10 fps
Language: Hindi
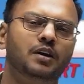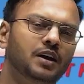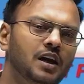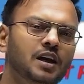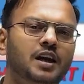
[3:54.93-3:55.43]

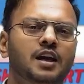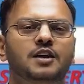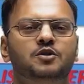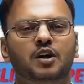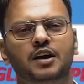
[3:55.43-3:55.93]
डेली की
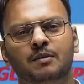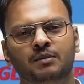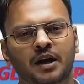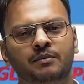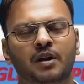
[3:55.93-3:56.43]
डेली जो है ये
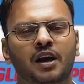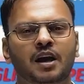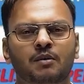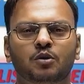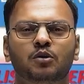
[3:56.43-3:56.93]
अपडेट मिलेगा
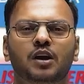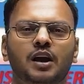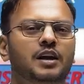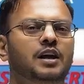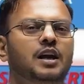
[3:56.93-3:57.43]
आपको
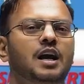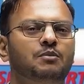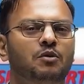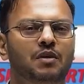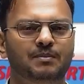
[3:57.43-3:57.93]
डेली की डेली
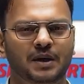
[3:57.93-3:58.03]
आपको वहां